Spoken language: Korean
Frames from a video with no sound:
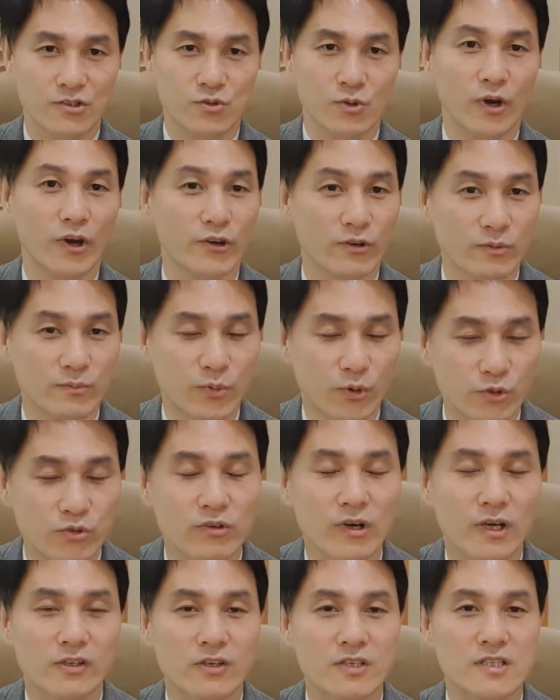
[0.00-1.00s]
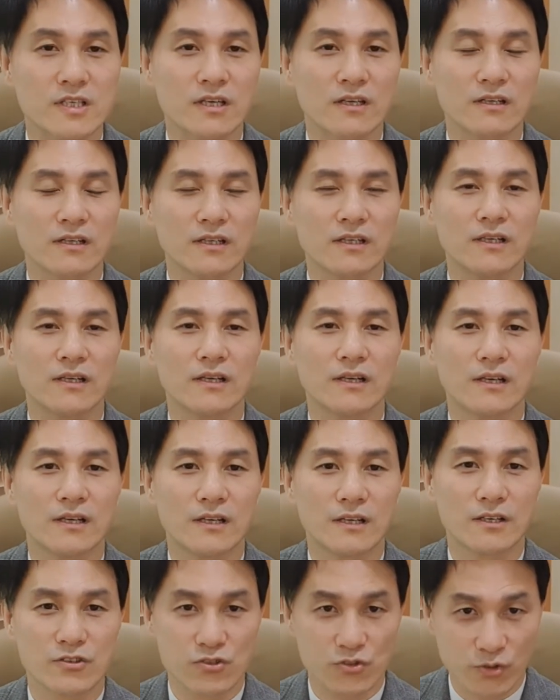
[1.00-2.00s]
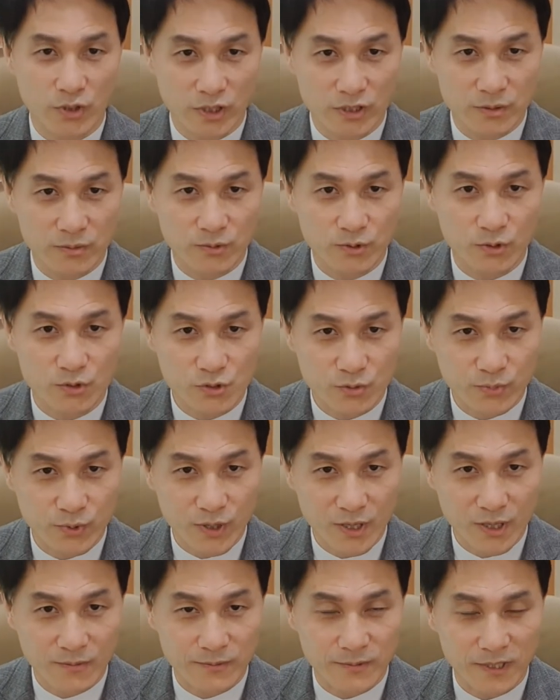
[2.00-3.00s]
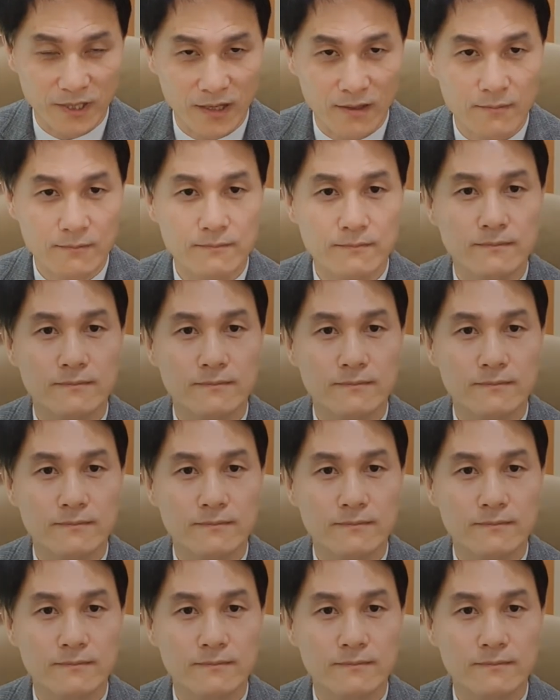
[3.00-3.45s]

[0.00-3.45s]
저와 여러분 모두가 되시기를 주의 이름으로 축복합니다.